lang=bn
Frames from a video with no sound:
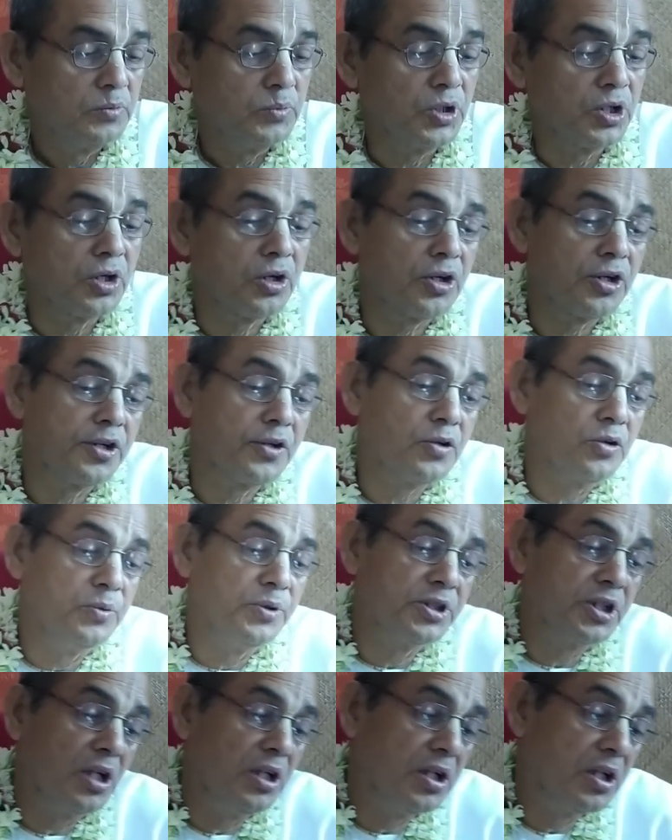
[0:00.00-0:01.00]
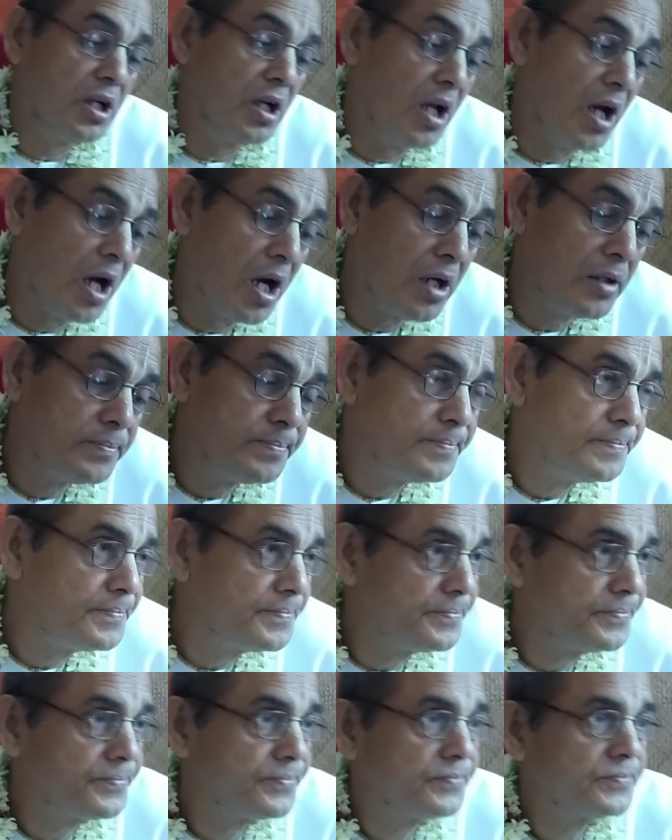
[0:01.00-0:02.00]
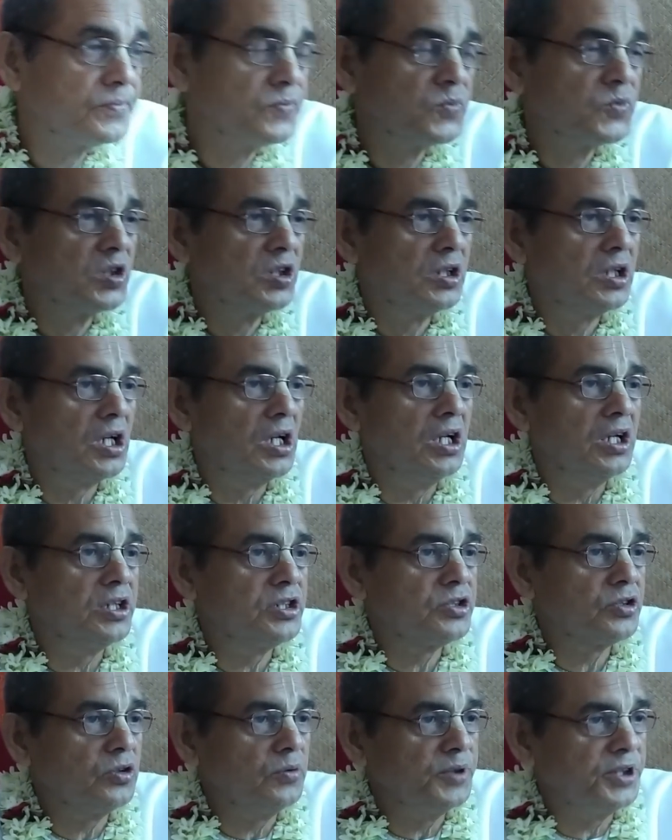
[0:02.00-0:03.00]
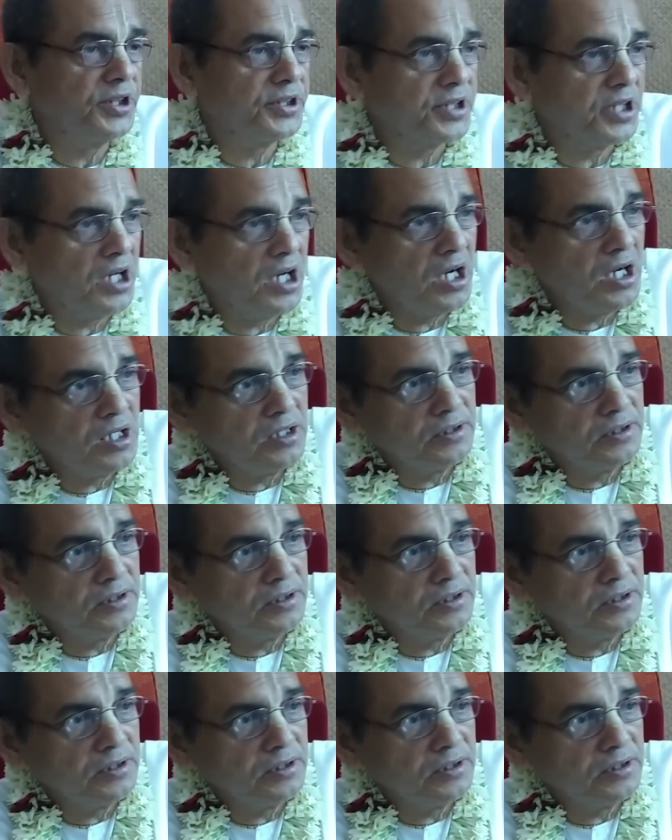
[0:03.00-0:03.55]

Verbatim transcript: মনে করো একটা কবিতা লিখলা কে লিখেছে কবিতাটা